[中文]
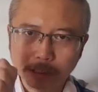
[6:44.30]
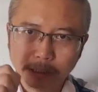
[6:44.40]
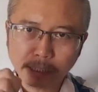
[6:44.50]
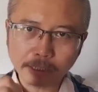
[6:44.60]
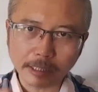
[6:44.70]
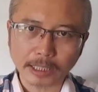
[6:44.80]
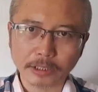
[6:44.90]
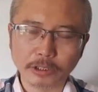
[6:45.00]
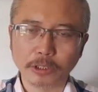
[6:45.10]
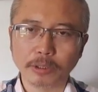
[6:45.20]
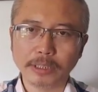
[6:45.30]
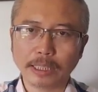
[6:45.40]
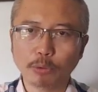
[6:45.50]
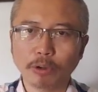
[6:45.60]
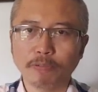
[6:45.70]
在这样的情况下，
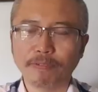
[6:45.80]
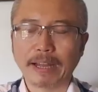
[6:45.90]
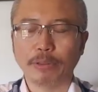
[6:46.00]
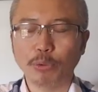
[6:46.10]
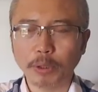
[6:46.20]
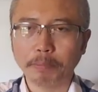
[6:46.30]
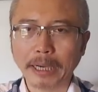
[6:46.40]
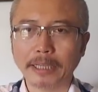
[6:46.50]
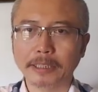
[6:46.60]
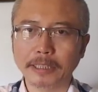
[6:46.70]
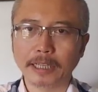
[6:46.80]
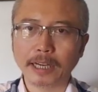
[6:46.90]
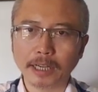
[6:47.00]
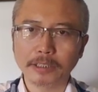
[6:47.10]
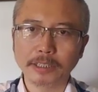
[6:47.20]
对反对派的这个
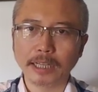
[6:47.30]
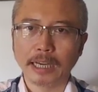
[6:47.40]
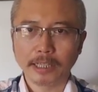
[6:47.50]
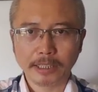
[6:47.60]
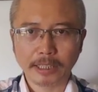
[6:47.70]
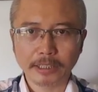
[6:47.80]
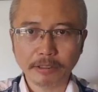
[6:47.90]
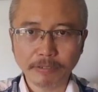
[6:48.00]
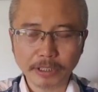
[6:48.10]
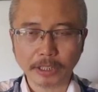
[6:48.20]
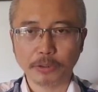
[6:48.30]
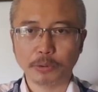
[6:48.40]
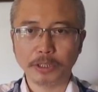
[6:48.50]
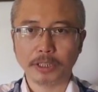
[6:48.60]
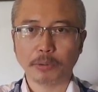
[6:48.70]
抗争呢也是非常
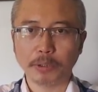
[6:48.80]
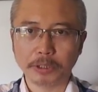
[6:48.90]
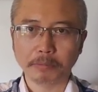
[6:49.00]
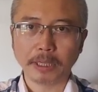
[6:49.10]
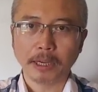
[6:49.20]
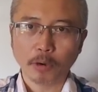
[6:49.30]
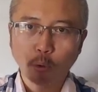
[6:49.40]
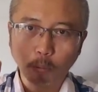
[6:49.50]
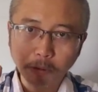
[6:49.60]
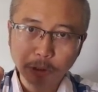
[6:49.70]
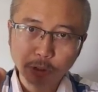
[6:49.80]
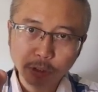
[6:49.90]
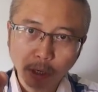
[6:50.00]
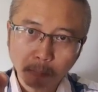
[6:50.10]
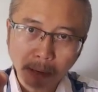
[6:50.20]
有利的。为什么呢？我们
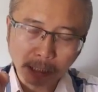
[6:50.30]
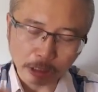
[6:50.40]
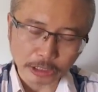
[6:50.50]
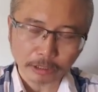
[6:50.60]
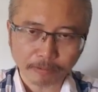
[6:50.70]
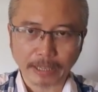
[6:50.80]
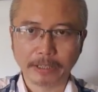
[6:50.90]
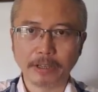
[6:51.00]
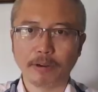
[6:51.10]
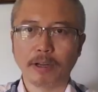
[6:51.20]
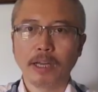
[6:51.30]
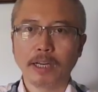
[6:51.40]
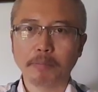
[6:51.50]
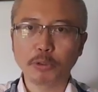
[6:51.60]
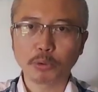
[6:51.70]
只要把习反掉了，
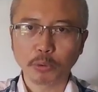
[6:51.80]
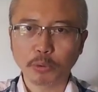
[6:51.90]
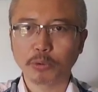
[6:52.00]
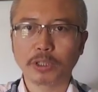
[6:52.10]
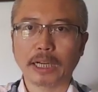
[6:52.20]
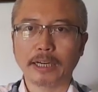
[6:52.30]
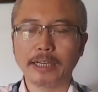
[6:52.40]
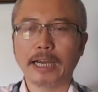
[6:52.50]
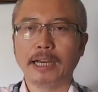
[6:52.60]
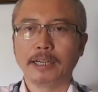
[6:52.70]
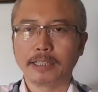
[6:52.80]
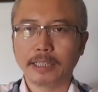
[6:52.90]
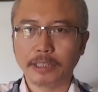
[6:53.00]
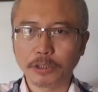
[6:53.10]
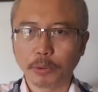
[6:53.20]
那么中共党内啊
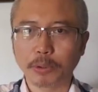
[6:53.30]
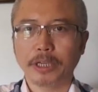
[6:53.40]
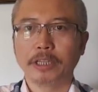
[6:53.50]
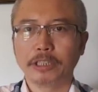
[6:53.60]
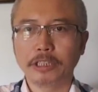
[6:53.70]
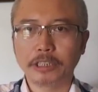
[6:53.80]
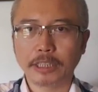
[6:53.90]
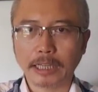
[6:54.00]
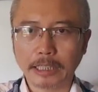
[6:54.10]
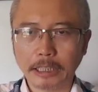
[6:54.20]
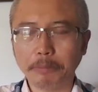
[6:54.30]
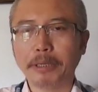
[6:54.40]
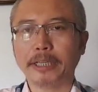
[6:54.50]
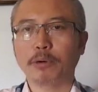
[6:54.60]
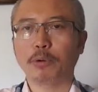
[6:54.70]
也就会引起了一
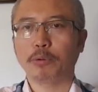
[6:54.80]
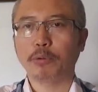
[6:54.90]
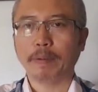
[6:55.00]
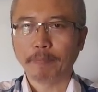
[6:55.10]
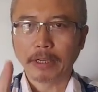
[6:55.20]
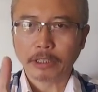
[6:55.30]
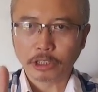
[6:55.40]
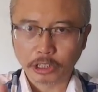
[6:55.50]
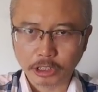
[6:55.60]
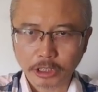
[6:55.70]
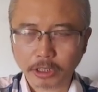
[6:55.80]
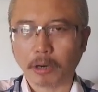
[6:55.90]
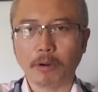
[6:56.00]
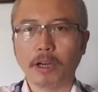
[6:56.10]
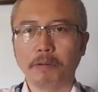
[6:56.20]
片的混乱，习
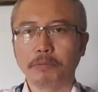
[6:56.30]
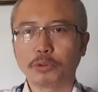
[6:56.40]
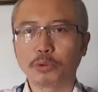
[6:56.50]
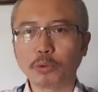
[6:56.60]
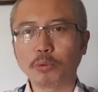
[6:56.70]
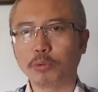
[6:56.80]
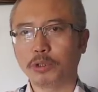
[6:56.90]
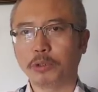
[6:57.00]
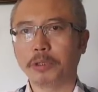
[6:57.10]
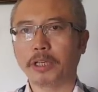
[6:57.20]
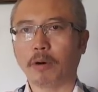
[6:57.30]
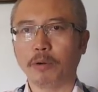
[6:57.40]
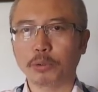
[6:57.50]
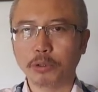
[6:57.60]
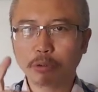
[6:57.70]
倒了，中共就会倒。
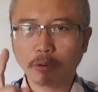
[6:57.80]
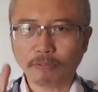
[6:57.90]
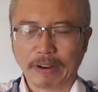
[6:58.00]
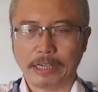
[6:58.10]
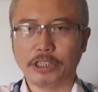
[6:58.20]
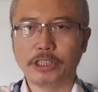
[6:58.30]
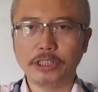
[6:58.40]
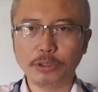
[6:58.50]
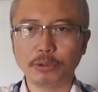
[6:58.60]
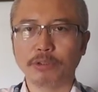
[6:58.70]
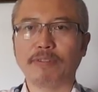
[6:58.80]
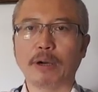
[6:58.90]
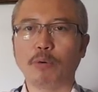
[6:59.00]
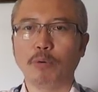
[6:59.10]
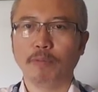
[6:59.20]
所以说，反习就是
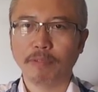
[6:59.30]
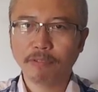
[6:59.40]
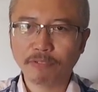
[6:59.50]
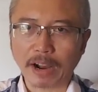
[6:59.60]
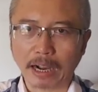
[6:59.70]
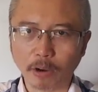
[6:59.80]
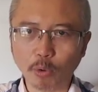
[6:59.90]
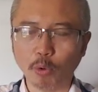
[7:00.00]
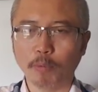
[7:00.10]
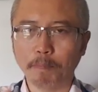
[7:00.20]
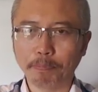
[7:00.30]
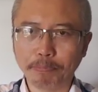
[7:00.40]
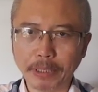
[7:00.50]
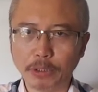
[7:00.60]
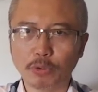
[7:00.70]
反共，反共
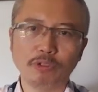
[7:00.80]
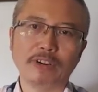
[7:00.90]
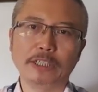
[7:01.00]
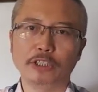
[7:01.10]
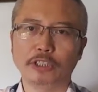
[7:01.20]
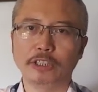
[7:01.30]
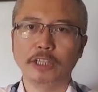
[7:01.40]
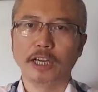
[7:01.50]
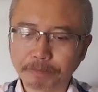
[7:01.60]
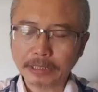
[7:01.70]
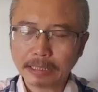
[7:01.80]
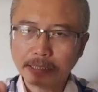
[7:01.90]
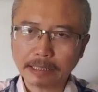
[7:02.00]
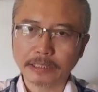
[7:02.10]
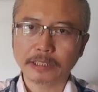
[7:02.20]
必须反习。这个
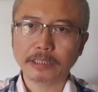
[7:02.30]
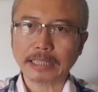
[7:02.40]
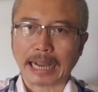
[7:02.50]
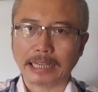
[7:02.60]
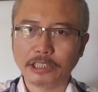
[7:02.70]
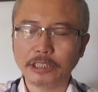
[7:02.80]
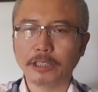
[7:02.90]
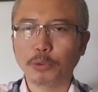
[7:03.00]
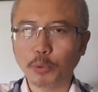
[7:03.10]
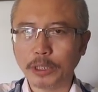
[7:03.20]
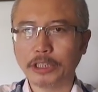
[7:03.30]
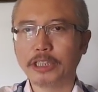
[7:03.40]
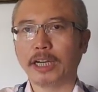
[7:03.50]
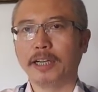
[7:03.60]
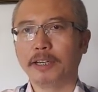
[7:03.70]
政治打击的对
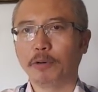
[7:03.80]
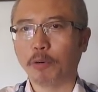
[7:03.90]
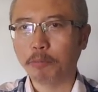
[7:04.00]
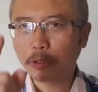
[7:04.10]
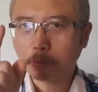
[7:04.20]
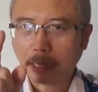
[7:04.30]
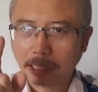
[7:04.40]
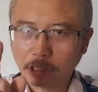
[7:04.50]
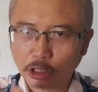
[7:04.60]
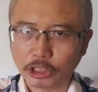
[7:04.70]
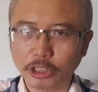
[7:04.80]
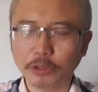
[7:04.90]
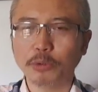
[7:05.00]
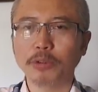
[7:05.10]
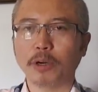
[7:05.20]
象。我们就把它
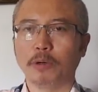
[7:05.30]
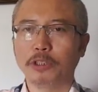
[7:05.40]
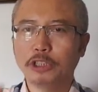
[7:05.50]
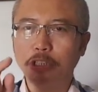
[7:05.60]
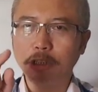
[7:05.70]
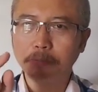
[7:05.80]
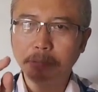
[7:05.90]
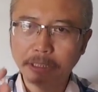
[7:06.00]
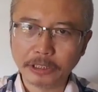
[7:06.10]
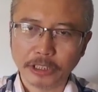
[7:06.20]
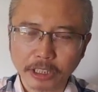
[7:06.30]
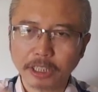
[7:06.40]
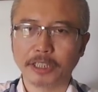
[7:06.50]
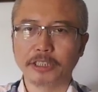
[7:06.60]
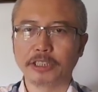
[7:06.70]
集中到习近平一
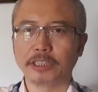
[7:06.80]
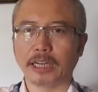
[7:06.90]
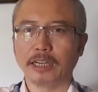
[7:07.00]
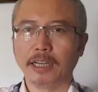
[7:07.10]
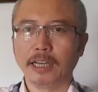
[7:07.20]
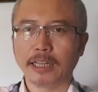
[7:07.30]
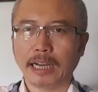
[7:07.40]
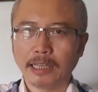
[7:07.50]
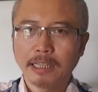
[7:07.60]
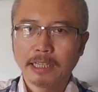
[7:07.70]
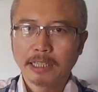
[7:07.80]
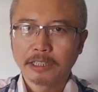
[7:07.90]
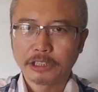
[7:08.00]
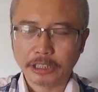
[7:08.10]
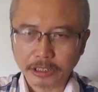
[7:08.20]
个人身上。那
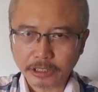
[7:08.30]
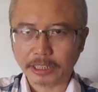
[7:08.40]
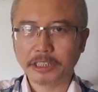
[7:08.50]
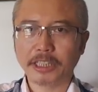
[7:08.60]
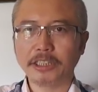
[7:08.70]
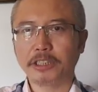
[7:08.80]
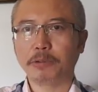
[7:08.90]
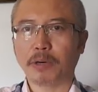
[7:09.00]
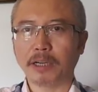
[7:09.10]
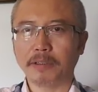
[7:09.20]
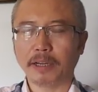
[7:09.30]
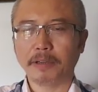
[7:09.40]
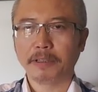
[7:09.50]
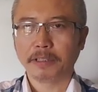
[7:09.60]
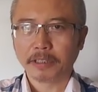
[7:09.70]
擒贼先擒王，
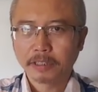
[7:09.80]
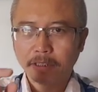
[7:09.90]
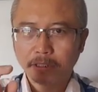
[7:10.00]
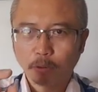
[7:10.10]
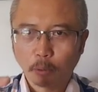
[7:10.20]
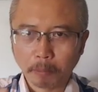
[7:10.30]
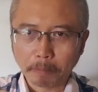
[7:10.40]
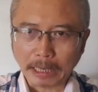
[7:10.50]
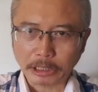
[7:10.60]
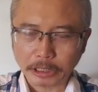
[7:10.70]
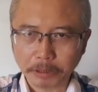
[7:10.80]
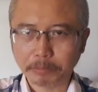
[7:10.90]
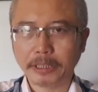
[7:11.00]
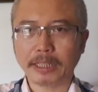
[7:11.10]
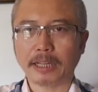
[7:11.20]
我们把习
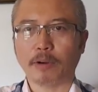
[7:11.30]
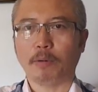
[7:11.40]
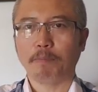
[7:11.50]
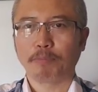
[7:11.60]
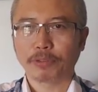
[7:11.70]
近平打倒。